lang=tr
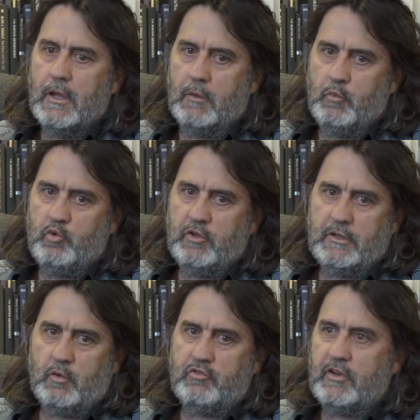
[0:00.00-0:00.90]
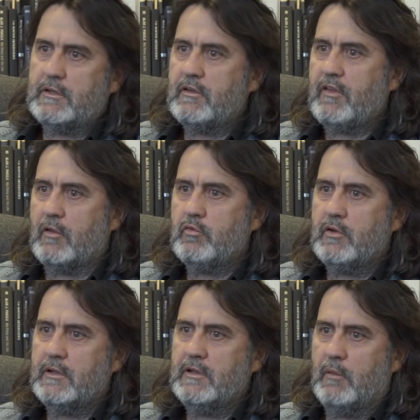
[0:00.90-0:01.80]
E, müzik de o şekilde sansür
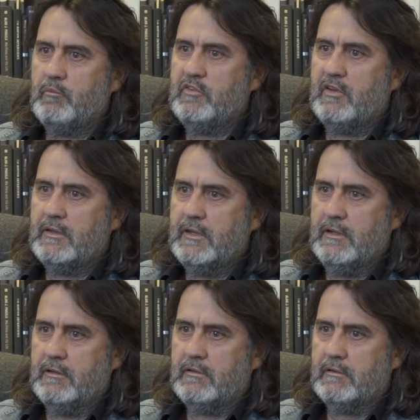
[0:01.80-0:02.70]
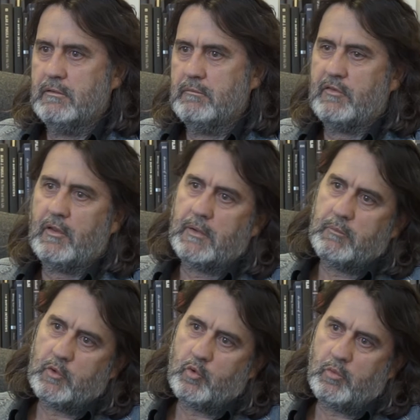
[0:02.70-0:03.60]
edilen bir şey değildir. Mesela
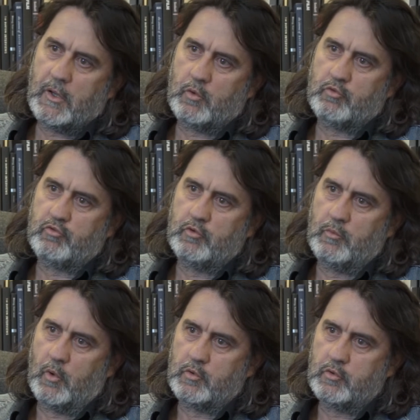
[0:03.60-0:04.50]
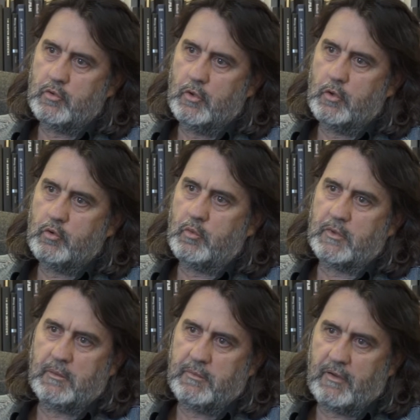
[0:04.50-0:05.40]
benim Küba yolculuğum oldu.
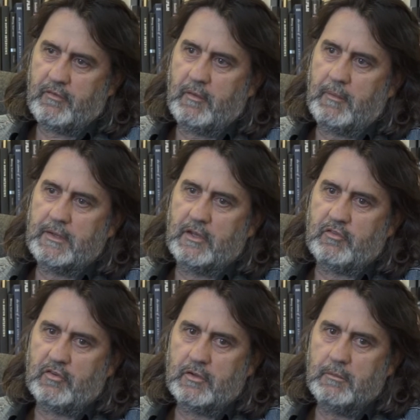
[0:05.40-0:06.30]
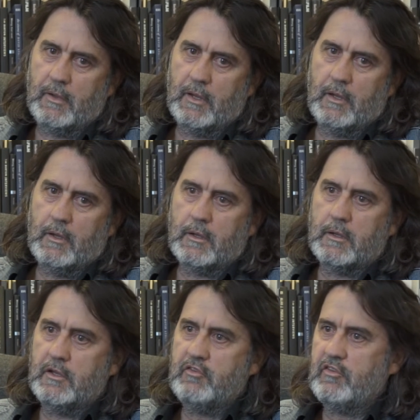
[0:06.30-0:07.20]
Küba'da biraz zaman geçirdim.
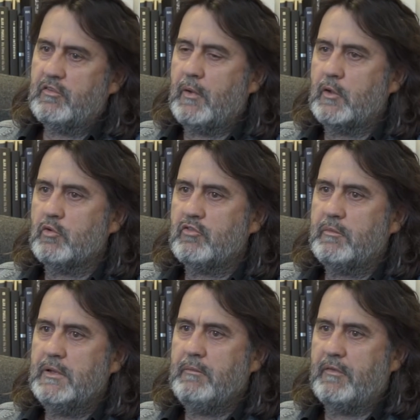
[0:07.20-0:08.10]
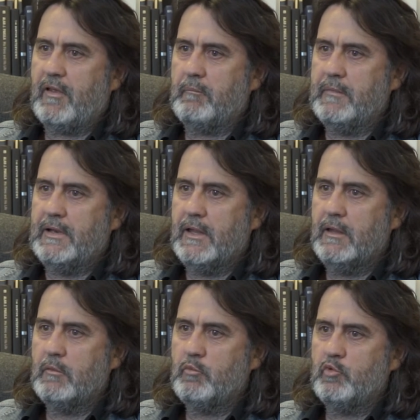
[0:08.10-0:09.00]
E, hiç İspanyolca bilmesem bile
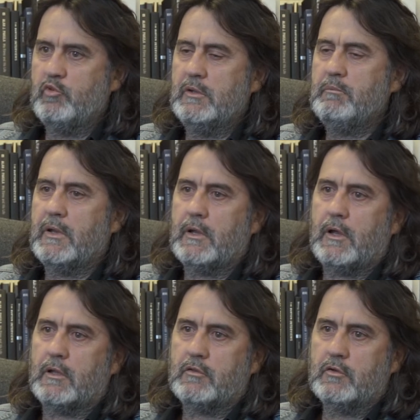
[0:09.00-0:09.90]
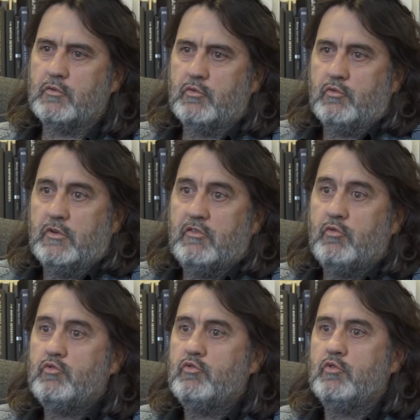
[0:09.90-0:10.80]
müziğin bana kattığı duygu hiç
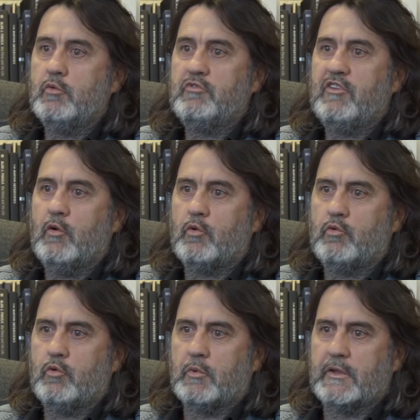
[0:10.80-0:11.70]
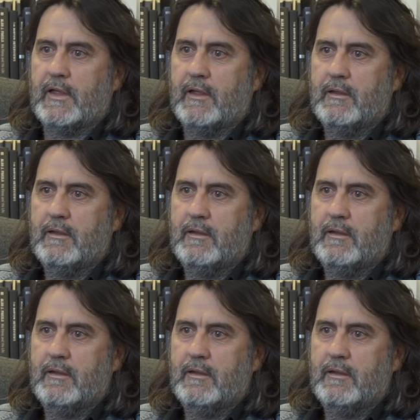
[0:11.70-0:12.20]
hüzünlü bir şey yok Küba'da